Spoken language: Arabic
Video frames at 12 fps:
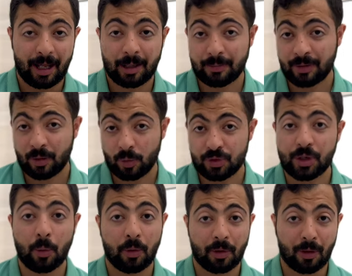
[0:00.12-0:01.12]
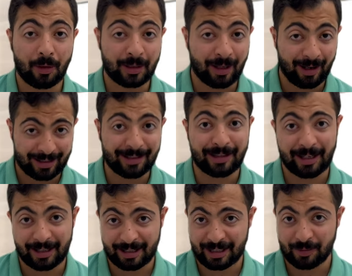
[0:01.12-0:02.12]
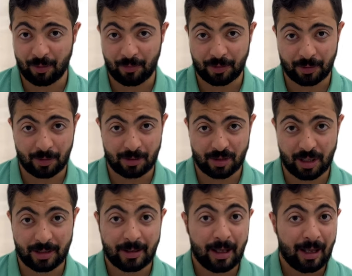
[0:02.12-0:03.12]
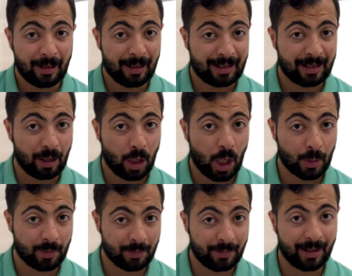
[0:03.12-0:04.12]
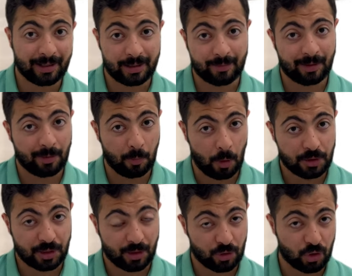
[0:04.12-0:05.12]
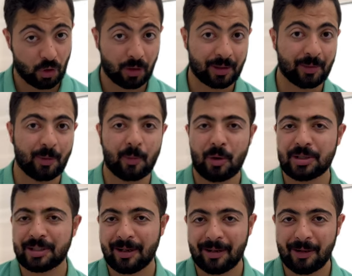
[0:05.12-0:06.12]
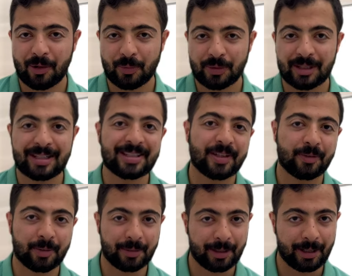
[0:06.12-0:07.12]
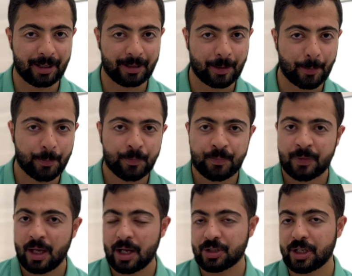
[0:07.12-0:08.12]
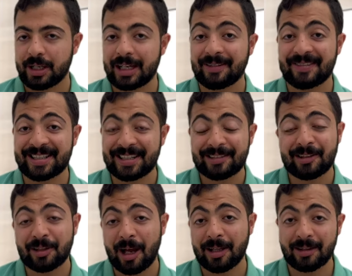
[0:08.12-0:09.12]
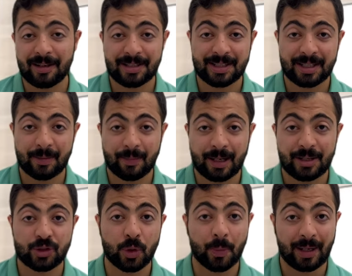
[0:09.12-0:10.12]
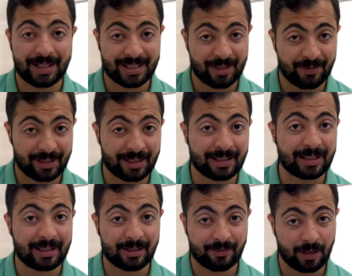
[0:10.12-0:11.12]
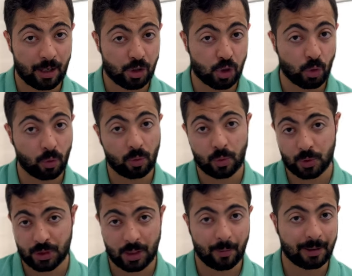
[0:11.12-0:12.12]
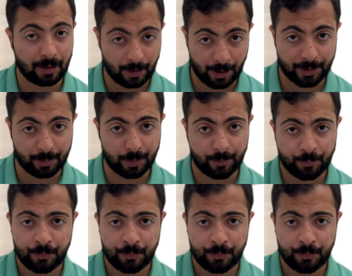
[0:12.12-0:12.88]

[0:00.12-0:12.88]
الحرب بين روسيا واوكرانيا راح تنتهي اكيد في الفتره الجايه، لكن الحرب البارده بين المعسكر الشرقي والمعسكر الغربي لسه في بداياتها. عشان هيك في ست قطاعات رئيسيه من الاسهم راح تستفيد كثير في الاشهر والسنوات القادمه.